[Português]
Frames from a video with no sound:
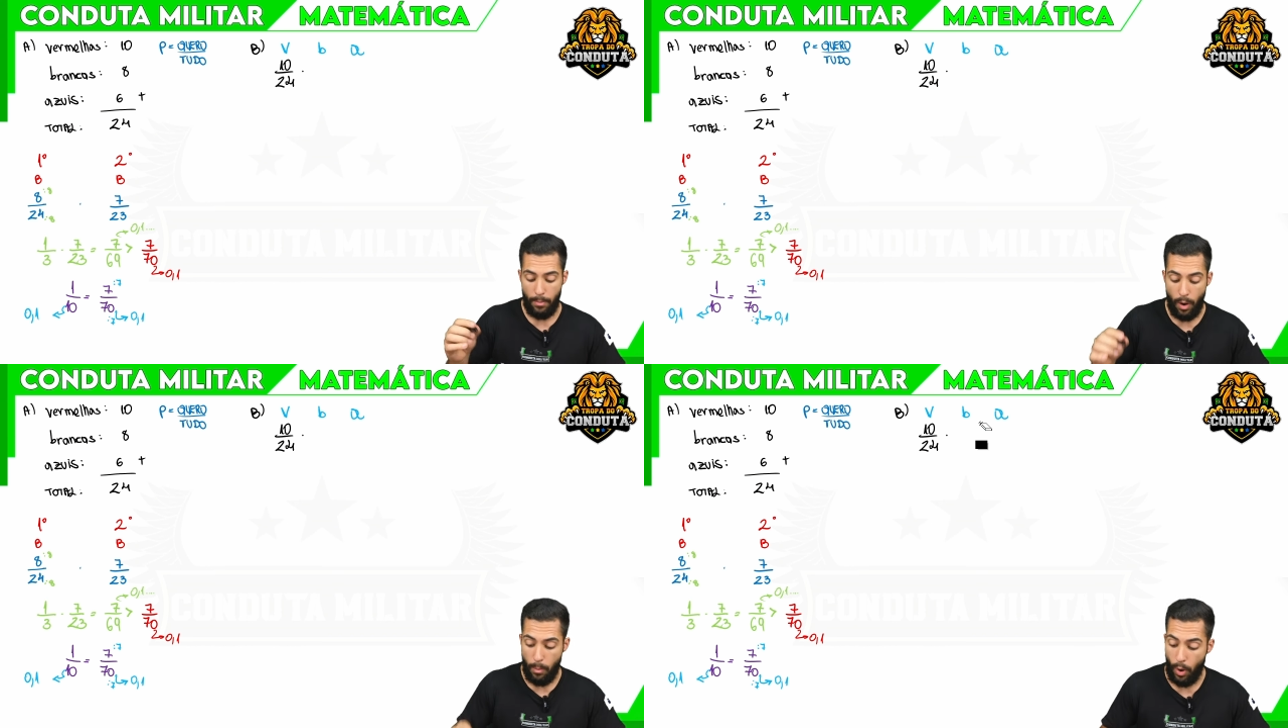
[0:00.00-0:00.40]

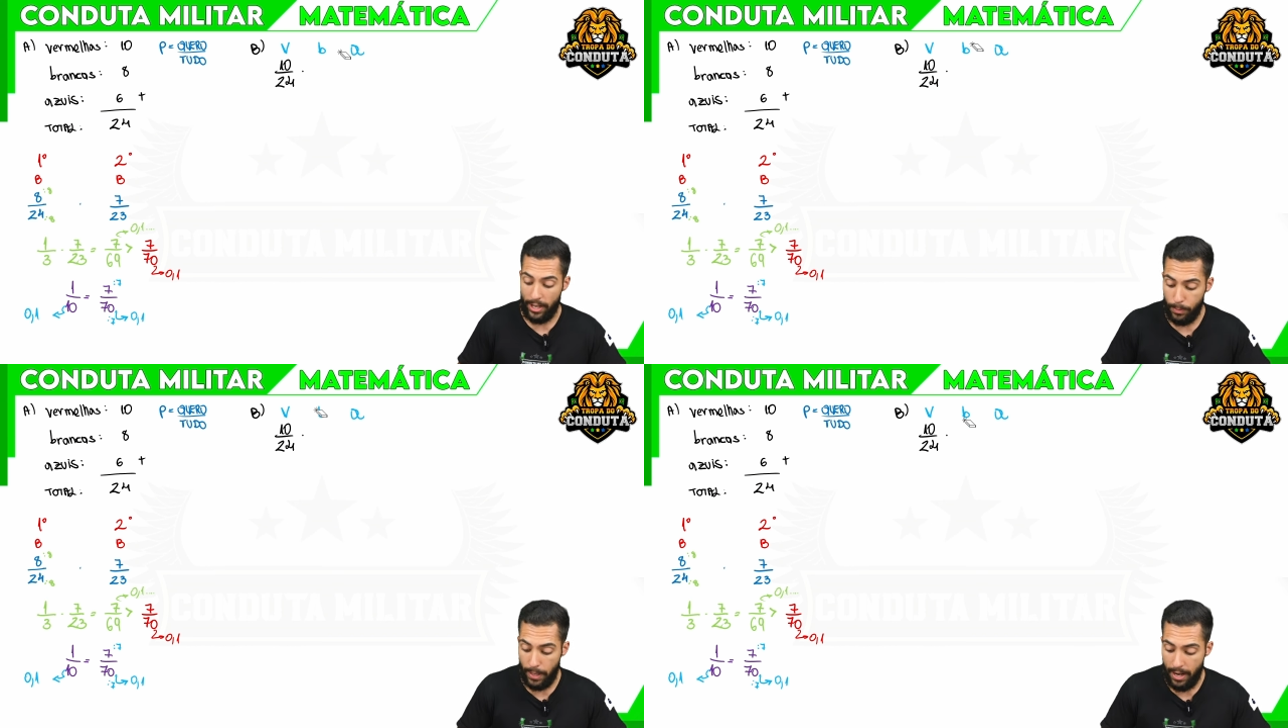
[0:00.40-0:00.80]
Bom,
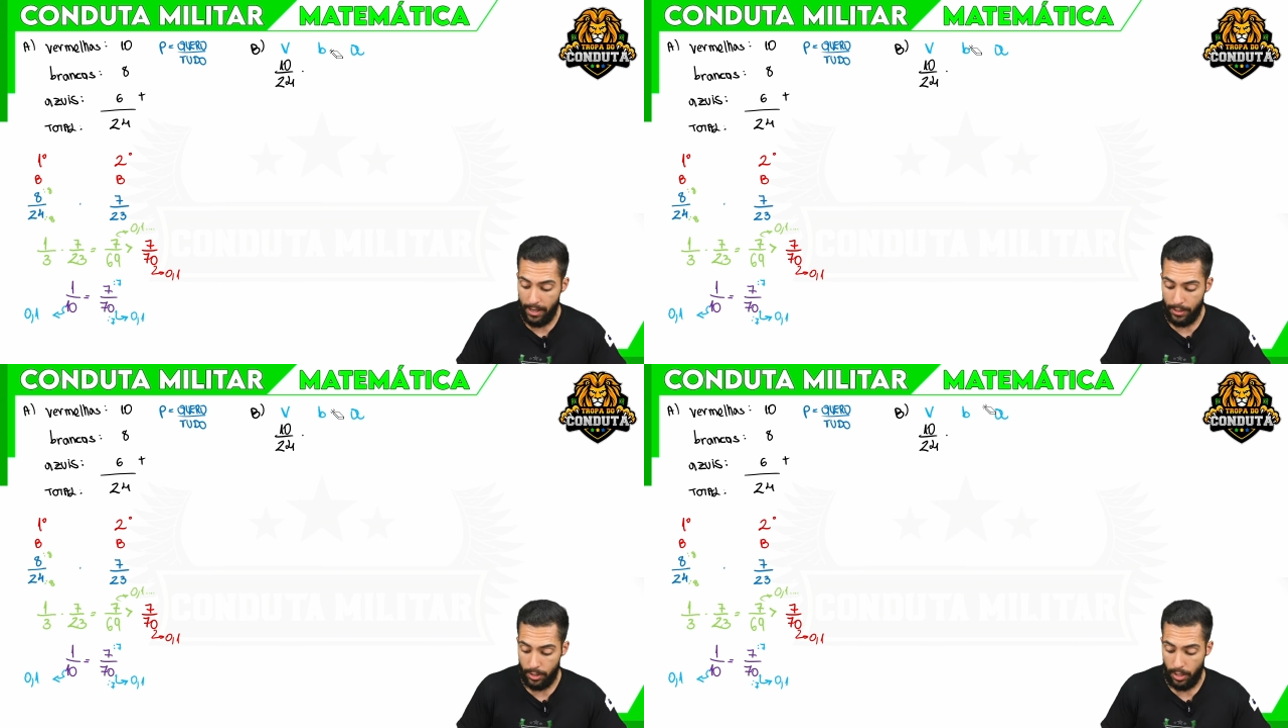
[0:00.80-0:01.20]
bolas
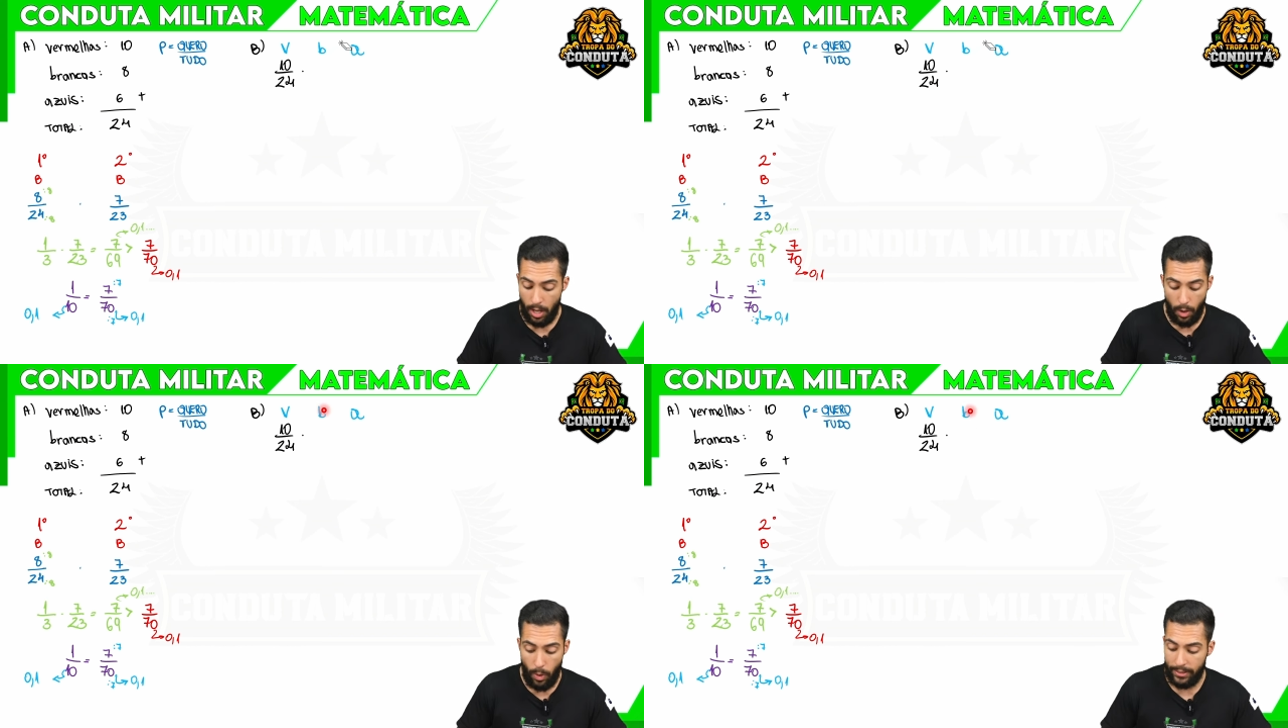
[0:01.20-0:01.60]
brancas.
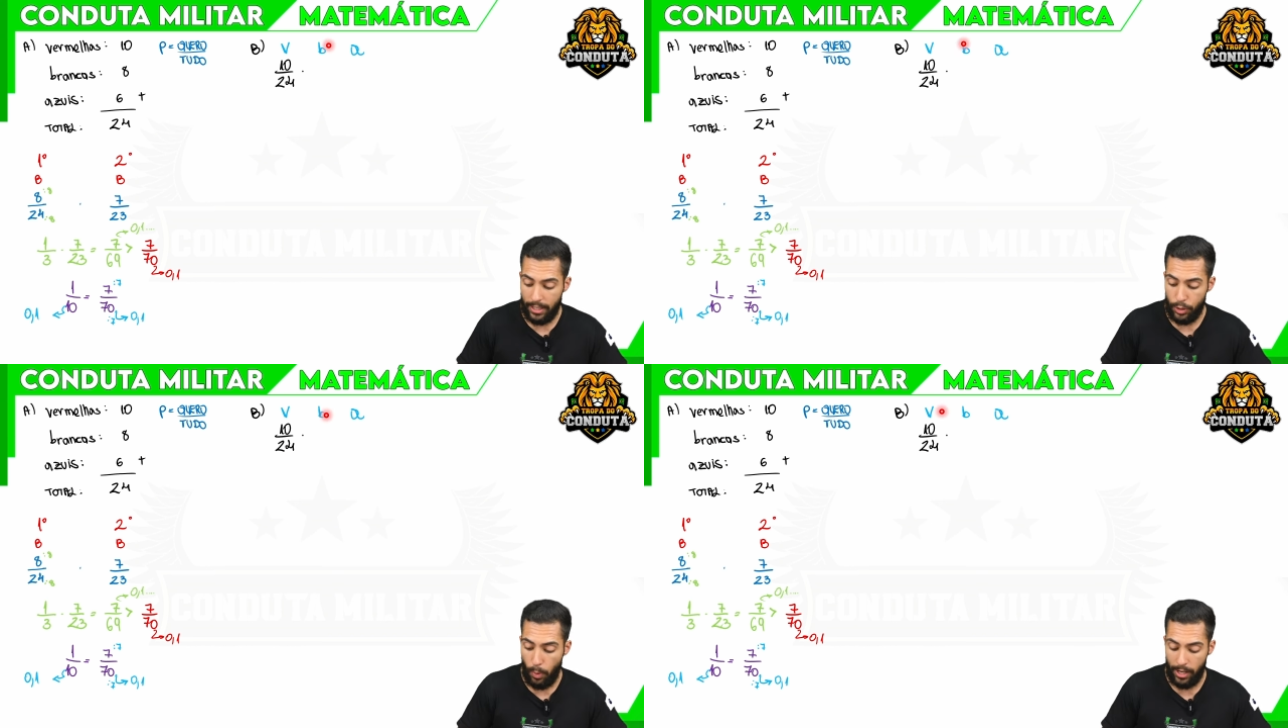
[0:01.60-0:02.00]

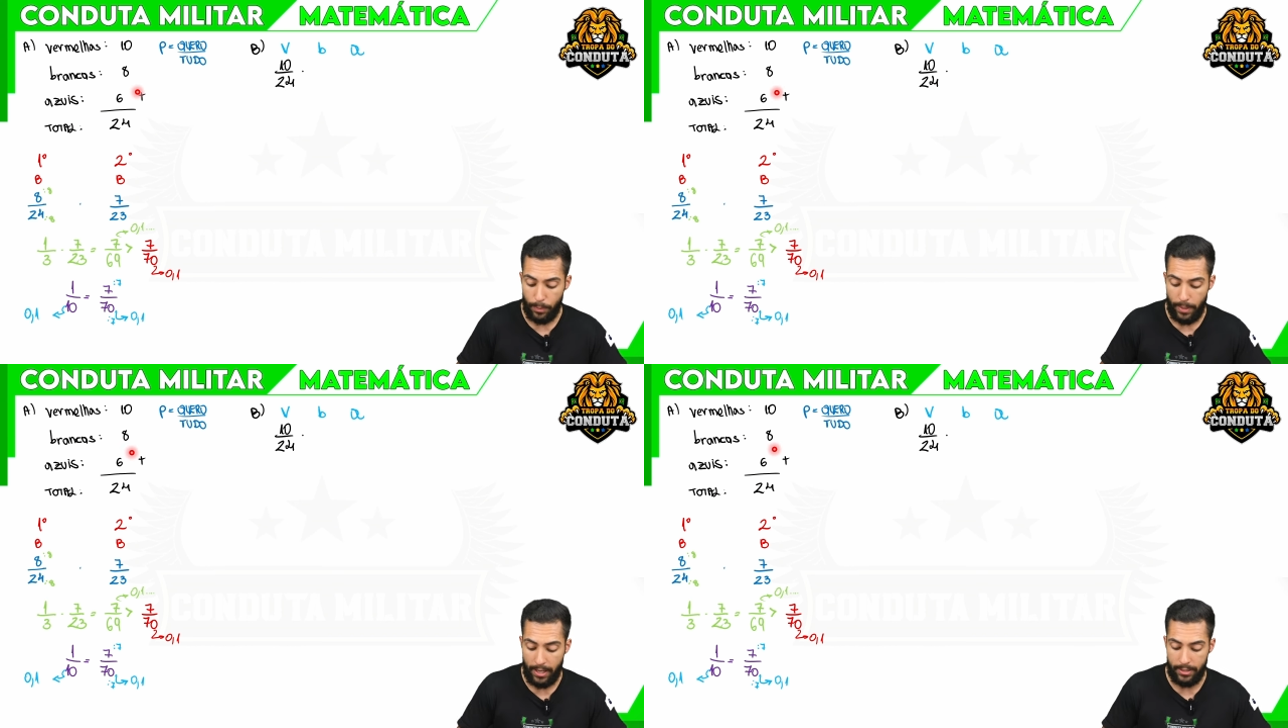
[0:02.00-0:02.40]
Quantas
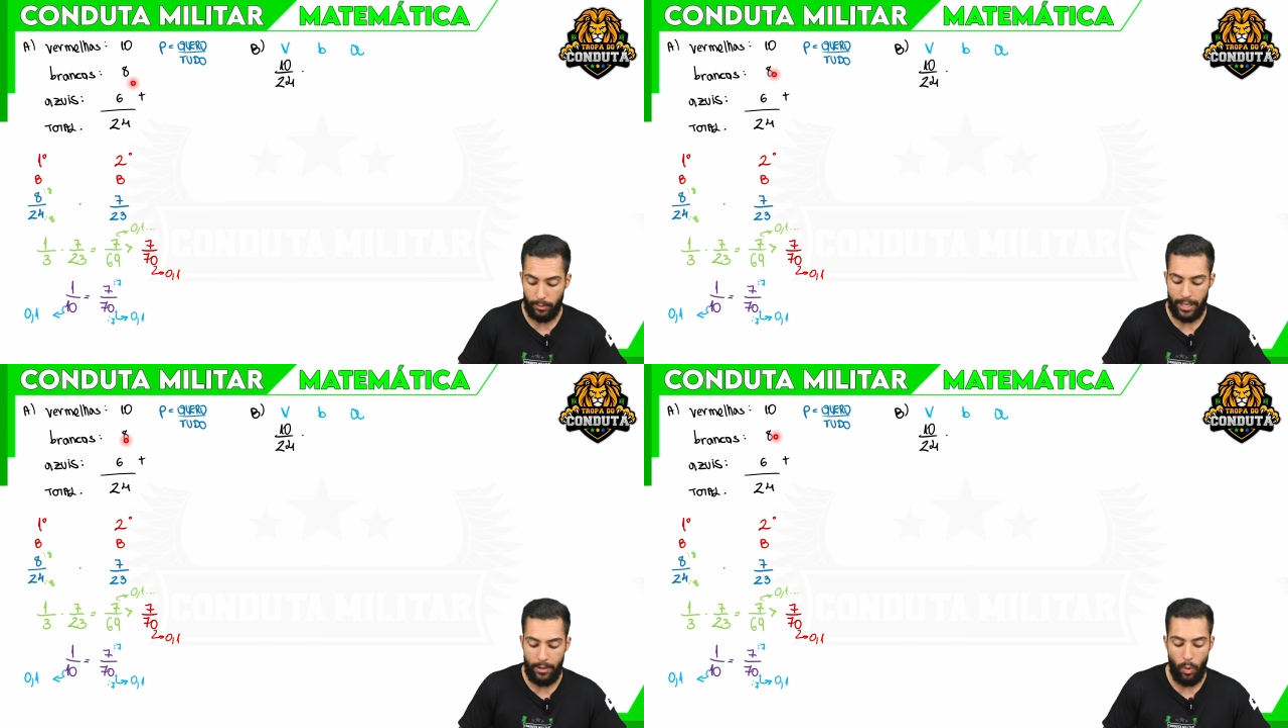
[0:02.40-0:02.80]
bolas brancas
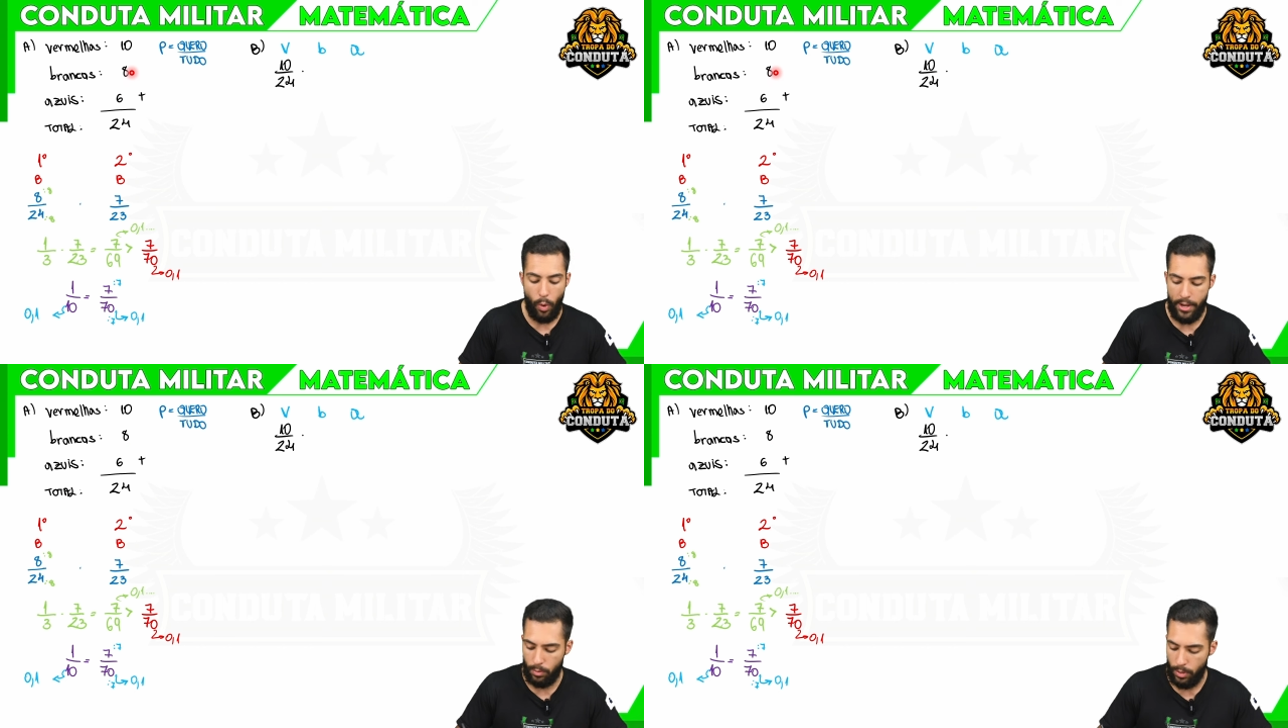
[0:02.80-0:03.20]
eu tenho?
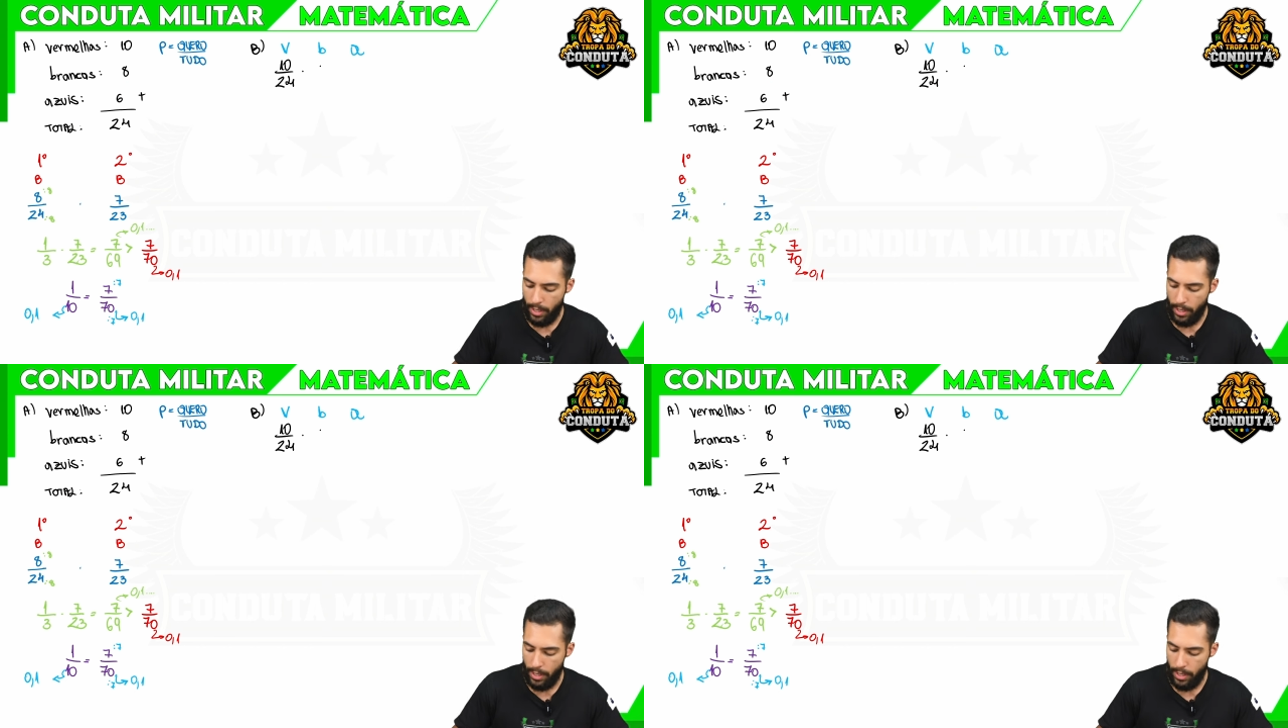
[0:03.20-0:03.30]
8.